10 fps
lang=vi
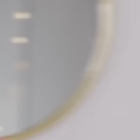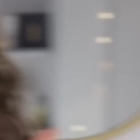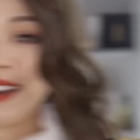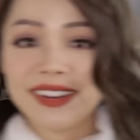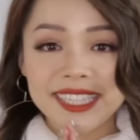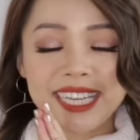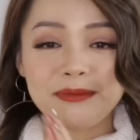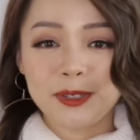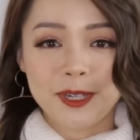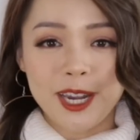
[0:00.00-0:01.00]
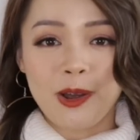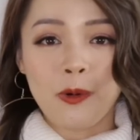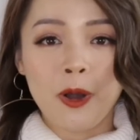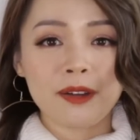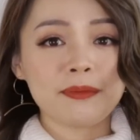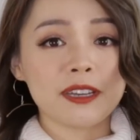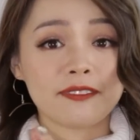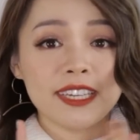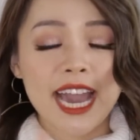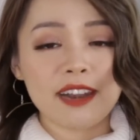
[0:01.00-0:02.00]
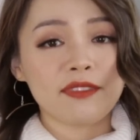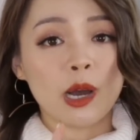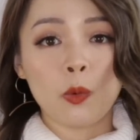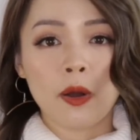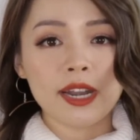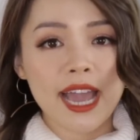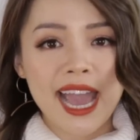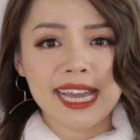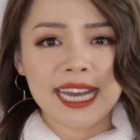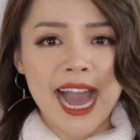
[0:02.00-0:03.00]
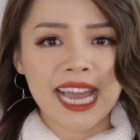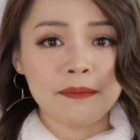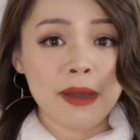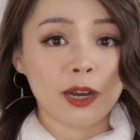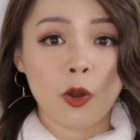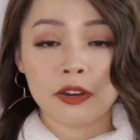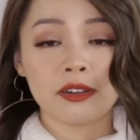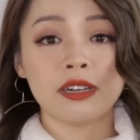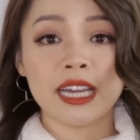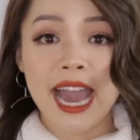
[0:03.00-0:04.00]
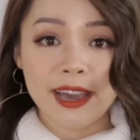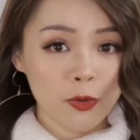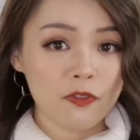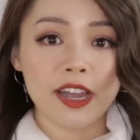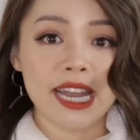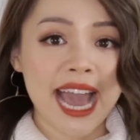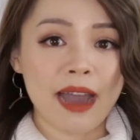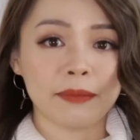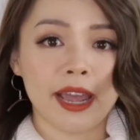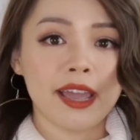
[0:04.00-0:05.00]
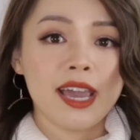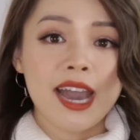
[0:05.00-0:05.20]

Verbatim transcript: và vẫn trong chủ đề đồ uống bởi vì ăn và uống là hai cái mà con người ai cũng phải làm này